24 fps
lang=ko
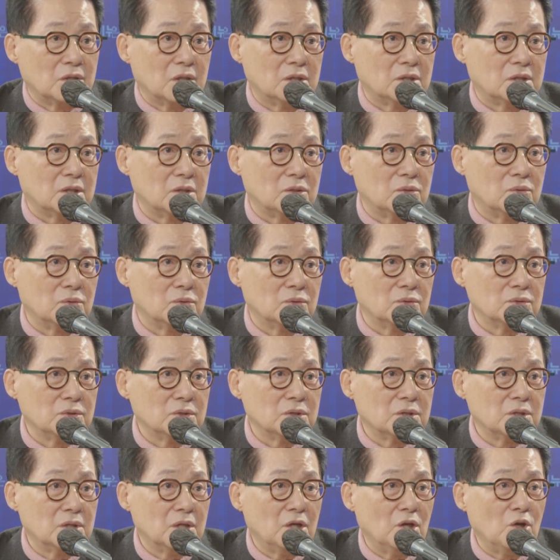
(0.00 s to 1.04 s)

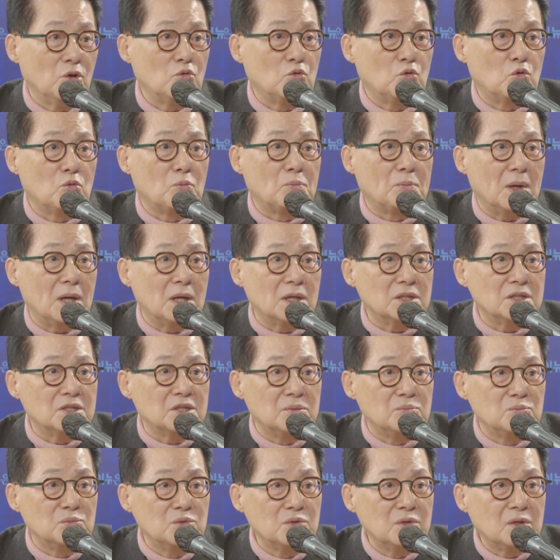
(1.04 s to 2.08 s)
대통령이 국방
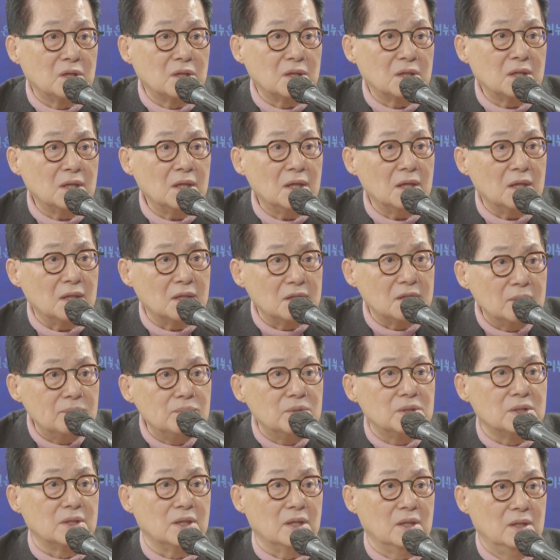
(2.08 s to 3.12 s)
전문가가
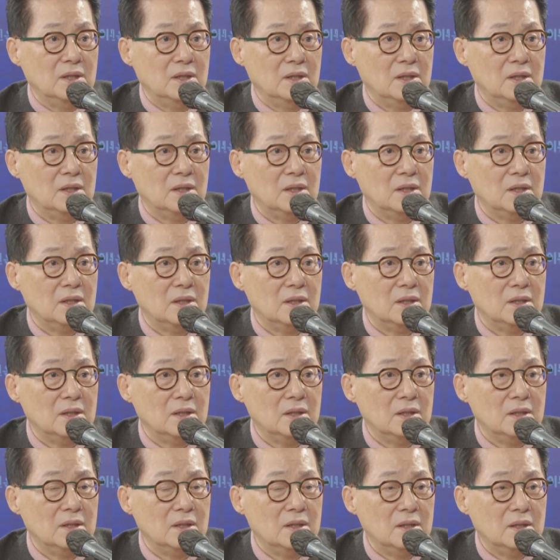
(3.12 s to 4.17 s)
아닙니다. 네.
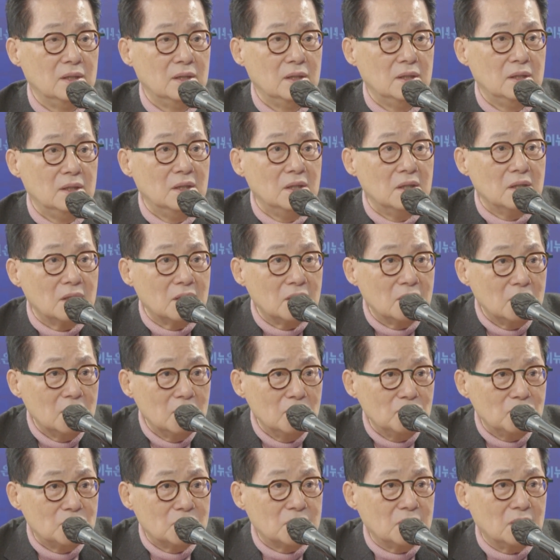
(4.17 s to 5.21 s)

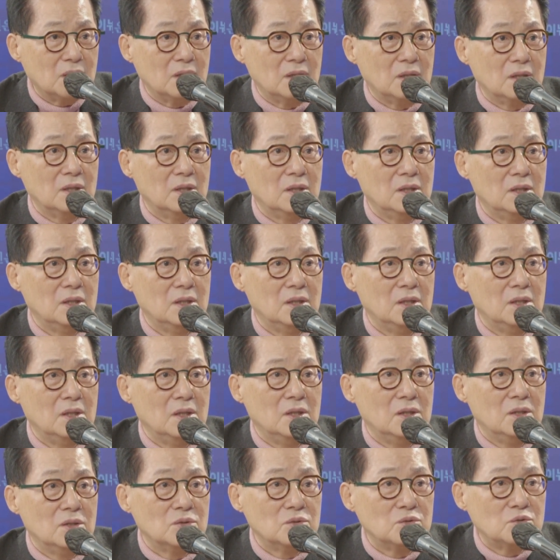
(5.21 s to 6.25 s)
검찰
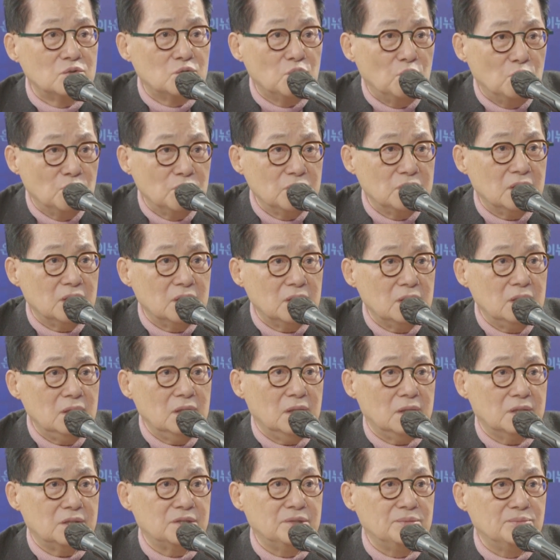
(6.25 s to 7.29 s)
총장을
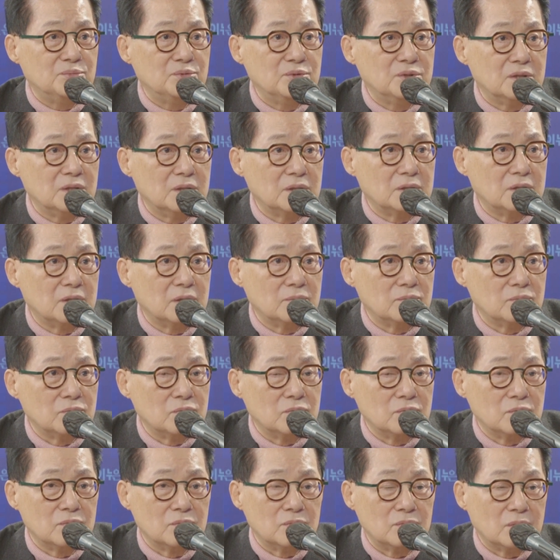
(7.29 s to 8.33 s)
하신 분이기
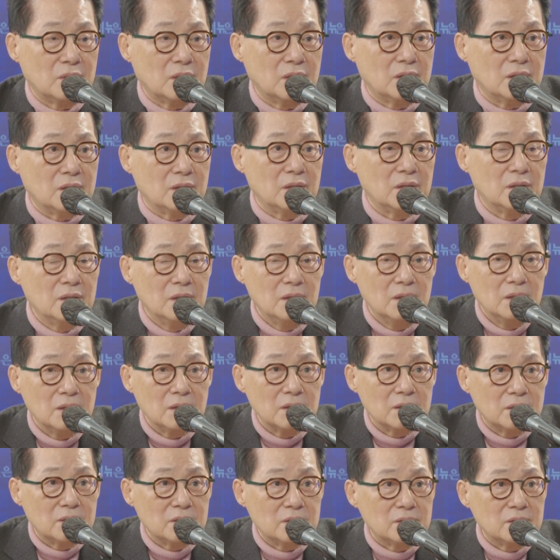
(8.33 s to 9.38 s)
때문에
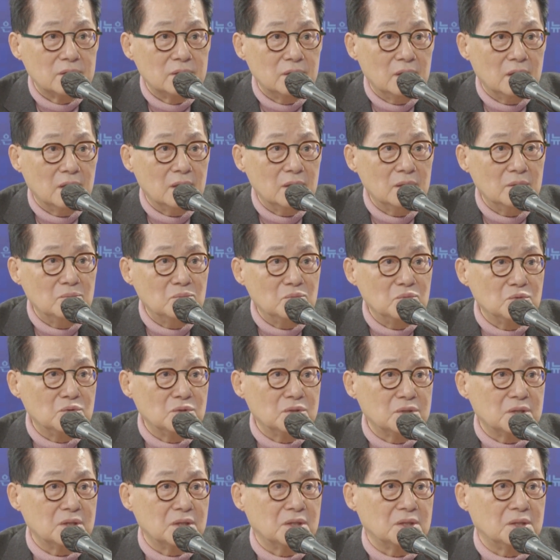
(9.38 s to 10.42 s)
그러한
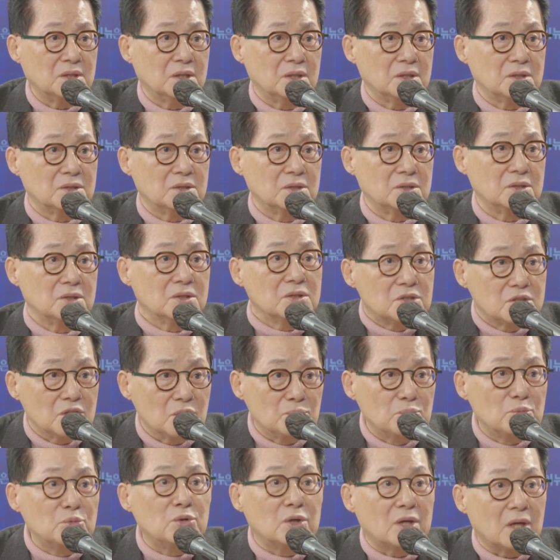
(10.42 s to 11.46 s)
문제에 대해서는
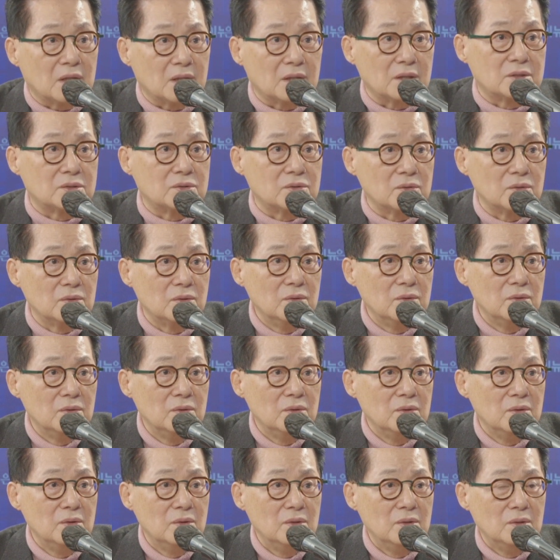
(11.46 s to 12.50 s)
전문가겠죠.
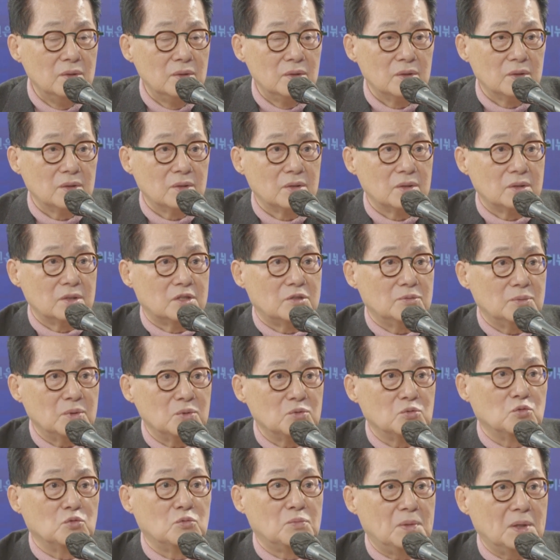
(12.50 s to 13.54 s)
네네. 네. 그렇지만
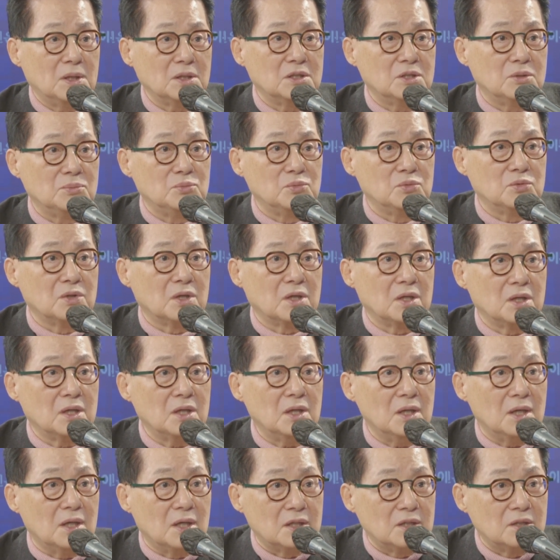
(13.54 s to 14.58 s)
국방
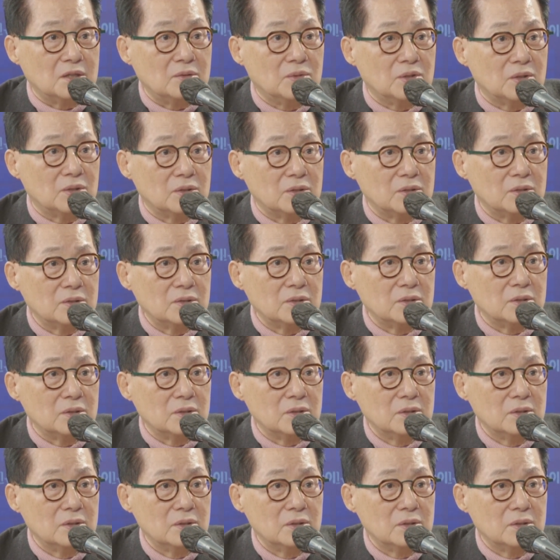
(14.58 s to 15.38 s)
전문가가 아니면은